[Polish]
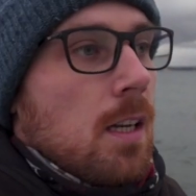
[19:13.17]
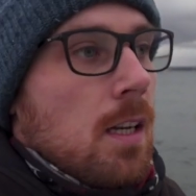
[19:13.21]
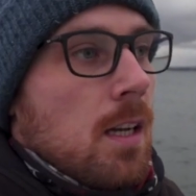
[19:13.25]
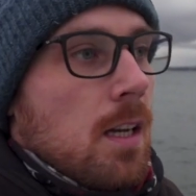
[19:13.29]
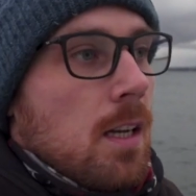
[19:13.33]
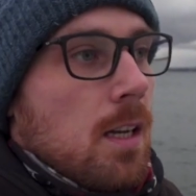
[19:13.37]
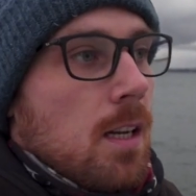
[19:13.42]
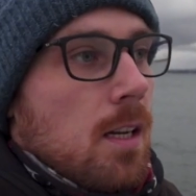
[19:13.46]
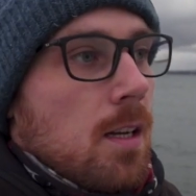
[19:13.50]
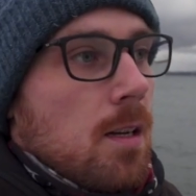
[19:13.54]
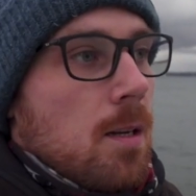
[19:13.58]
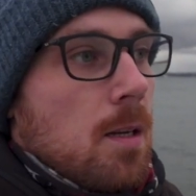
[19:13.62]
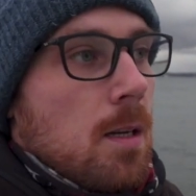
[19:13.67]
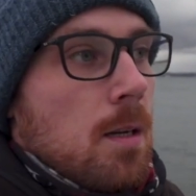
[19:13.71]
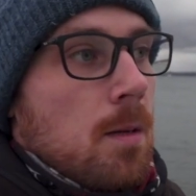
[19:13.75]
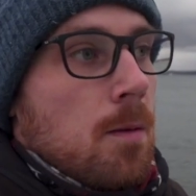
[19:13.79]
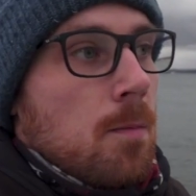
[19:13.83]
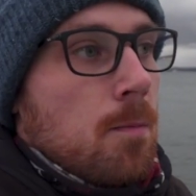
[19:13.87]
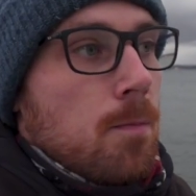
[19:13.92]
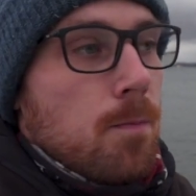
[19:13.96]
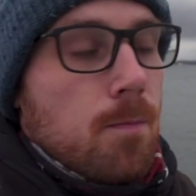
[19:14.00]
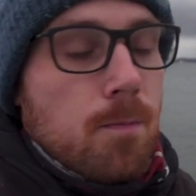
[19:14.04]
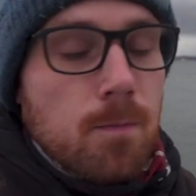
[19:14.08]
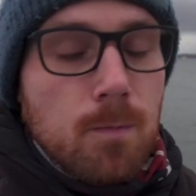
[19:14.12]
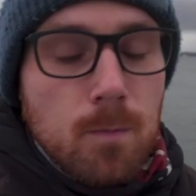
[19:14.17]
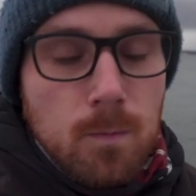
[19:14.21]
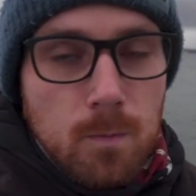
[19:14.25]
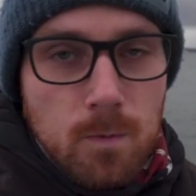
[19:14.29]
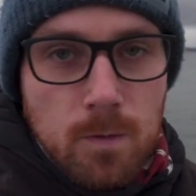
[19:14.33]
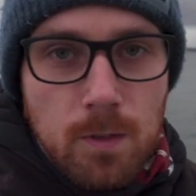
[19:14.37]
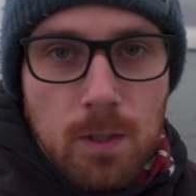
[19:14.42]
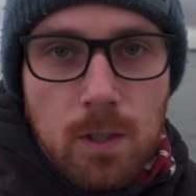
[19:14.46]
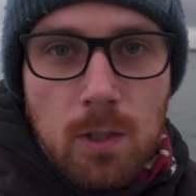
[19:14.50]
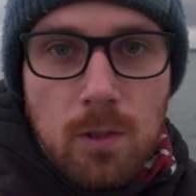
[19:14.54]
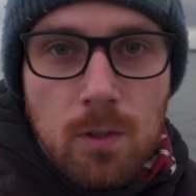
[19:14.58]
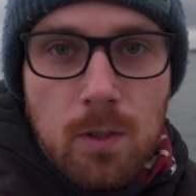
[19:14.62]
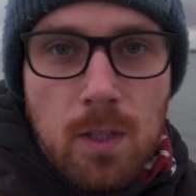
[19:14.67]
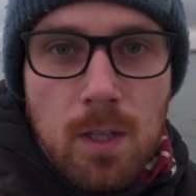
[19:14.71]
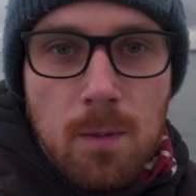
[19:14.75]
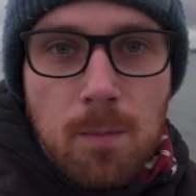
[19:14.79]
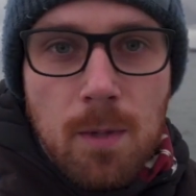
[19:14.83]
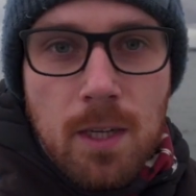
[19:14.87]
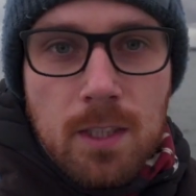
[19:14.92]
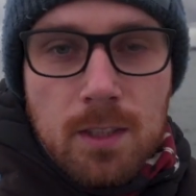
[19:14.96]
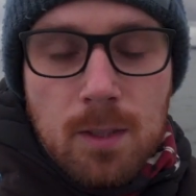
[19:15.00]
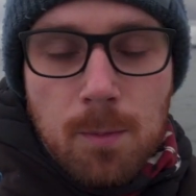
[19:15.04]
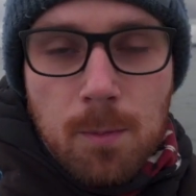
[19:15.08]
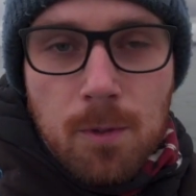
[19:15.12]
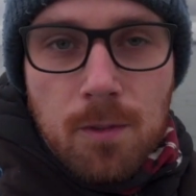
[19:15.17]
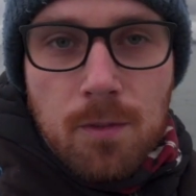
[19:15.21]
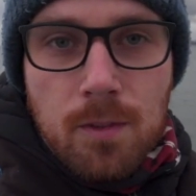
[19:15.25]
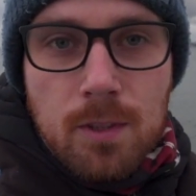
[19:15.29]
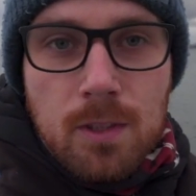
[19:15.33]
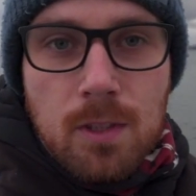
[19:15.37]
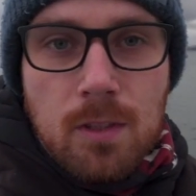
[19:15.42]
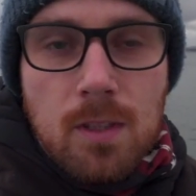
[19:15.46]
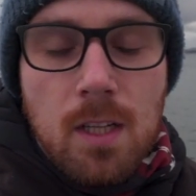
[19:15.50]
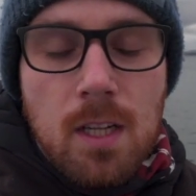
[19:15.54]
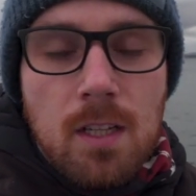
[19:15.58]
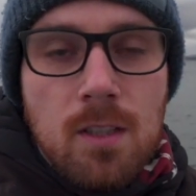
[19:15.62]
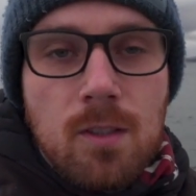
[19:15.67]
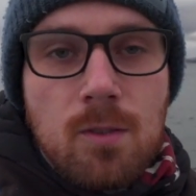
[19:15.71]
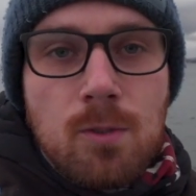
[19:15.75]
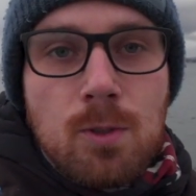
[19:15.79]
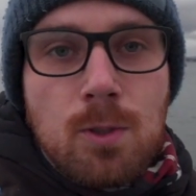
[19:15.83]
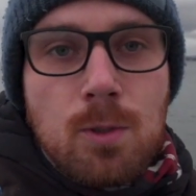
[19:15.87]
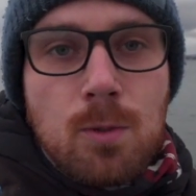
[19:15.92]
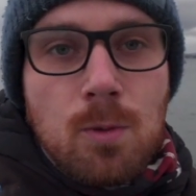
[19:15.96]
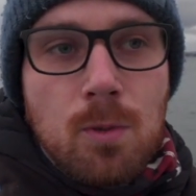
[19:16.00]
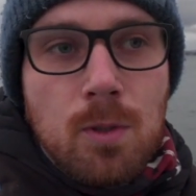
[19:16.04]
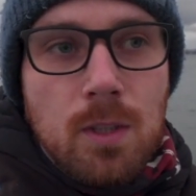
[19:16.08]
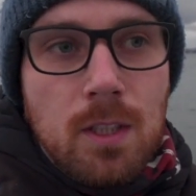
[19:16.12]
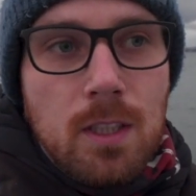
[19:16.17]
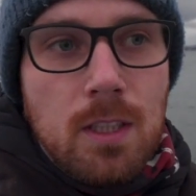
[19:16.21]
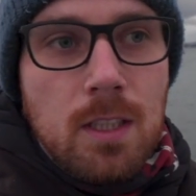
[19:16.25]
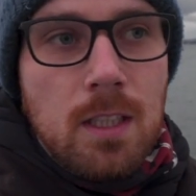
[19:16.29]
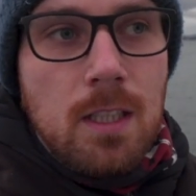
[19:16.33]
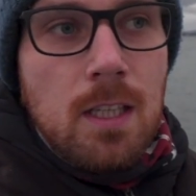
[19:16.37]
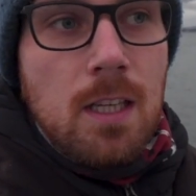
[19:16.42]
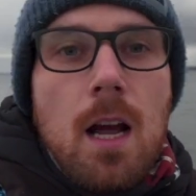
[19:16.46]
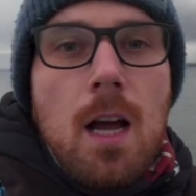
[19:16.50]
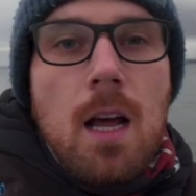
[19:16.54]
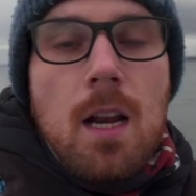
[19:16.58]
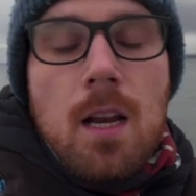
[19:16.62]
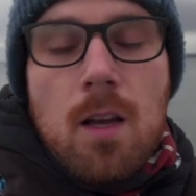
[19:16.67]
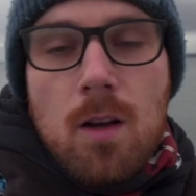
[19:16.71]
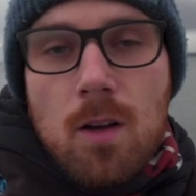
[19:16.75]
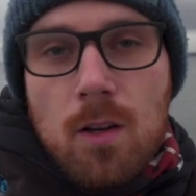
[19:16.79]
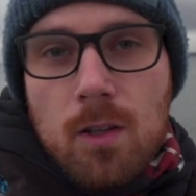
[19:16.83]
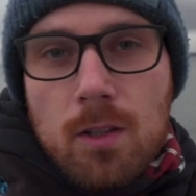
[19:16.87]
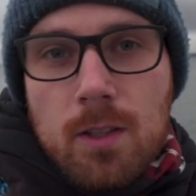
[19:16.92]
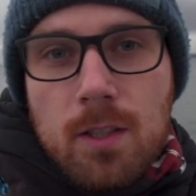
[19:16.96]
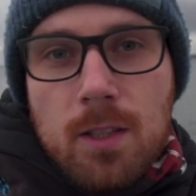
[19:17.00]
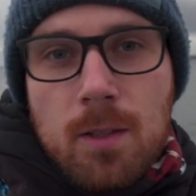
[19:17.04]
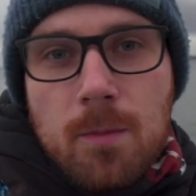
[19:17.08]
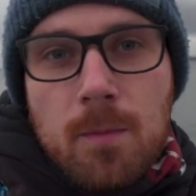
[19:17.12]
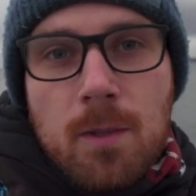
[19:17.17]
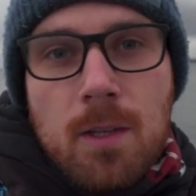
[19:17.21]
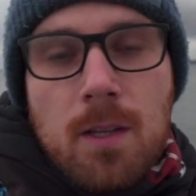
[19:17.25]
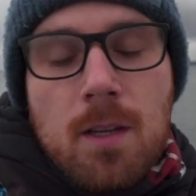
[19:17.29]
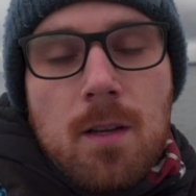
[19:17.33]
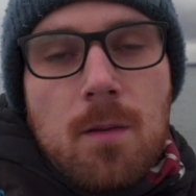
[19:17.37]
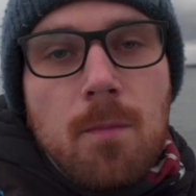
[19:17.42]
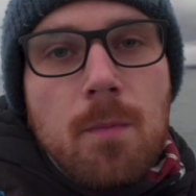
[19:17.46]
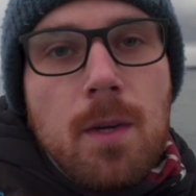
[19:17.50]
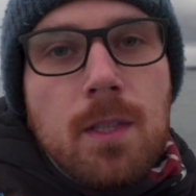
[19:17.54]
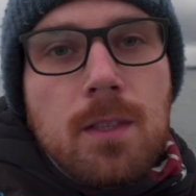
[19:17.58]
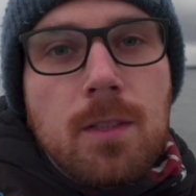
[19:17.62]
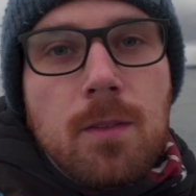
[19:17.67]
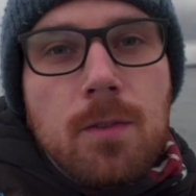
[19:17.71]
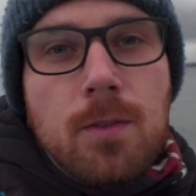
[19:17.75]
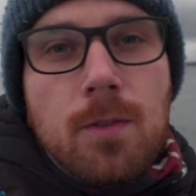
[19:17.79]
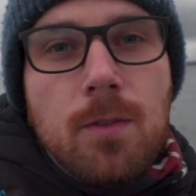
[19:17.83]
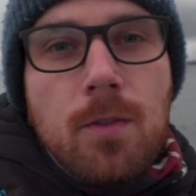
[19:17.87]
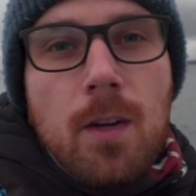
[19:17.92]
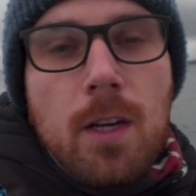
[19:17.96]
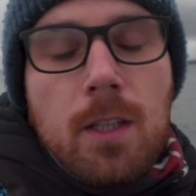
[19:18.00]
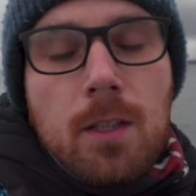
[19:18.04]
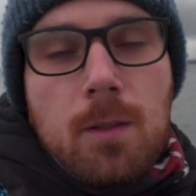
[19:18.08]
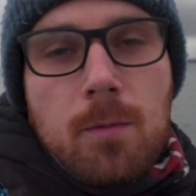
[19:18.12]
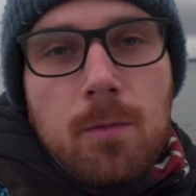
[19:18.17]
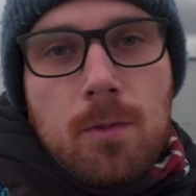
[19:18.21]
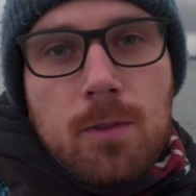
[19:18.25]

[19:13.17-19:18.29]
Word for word: E, wykonuje bardzo profesjonalne usługi, ale o tym będzie w czwartym